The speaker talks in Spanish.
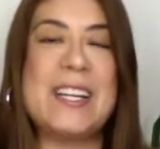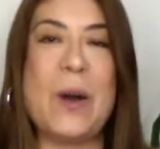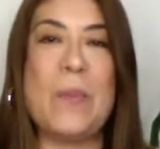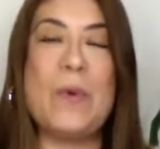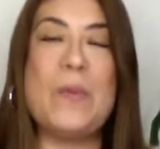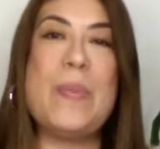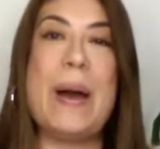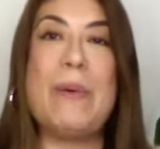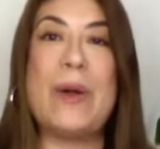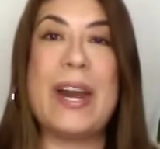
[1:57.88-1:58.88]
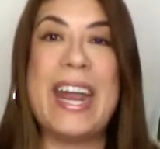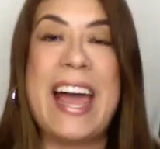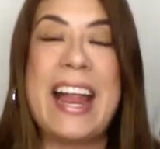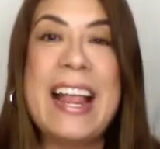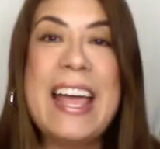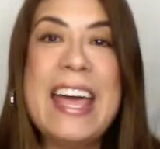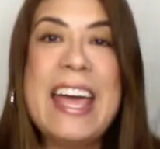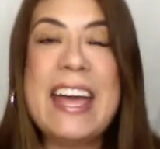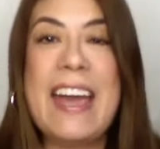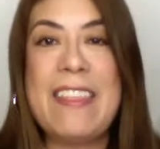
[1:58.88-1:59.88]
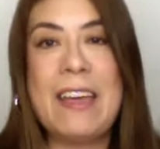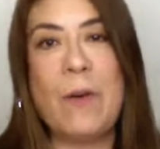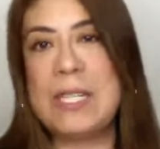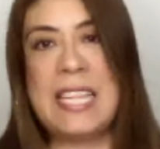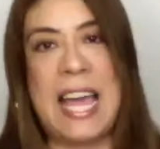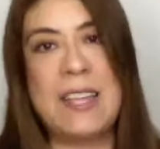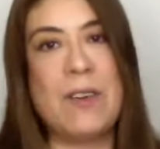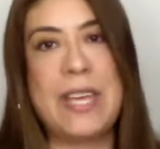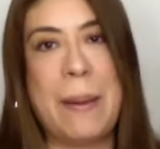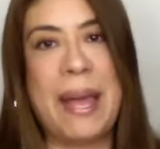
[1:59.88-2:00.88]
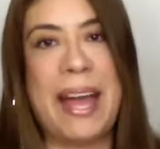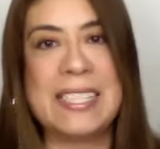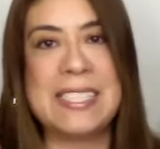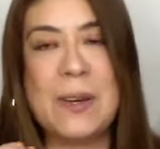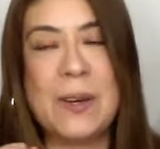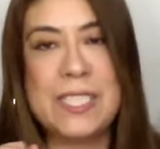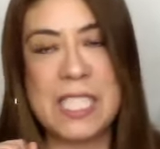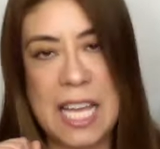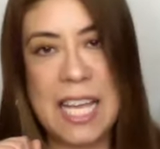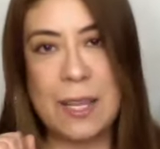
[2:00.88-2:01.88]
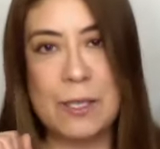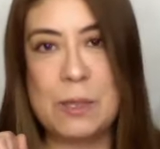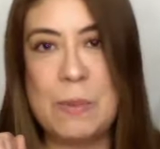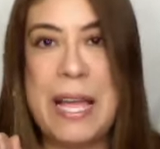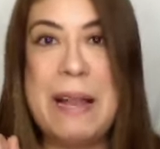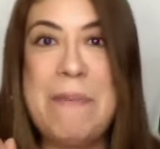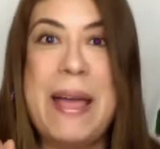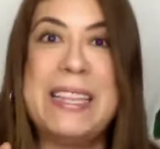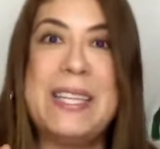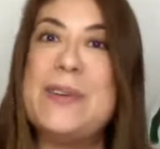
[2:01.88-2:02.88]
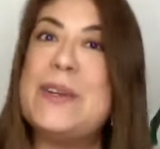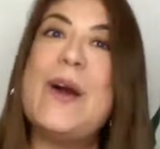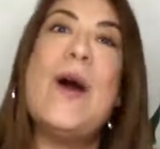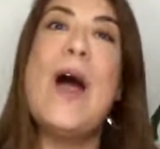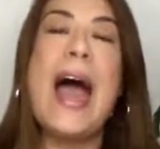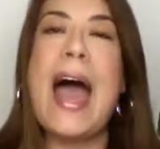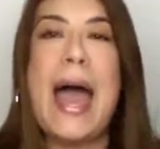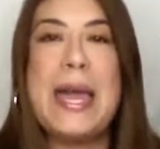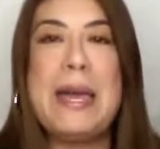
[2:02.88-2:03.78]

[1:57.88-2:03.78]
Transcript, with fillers: como un pavo real, que dijo, este año ya me caso, sí, 2021, hay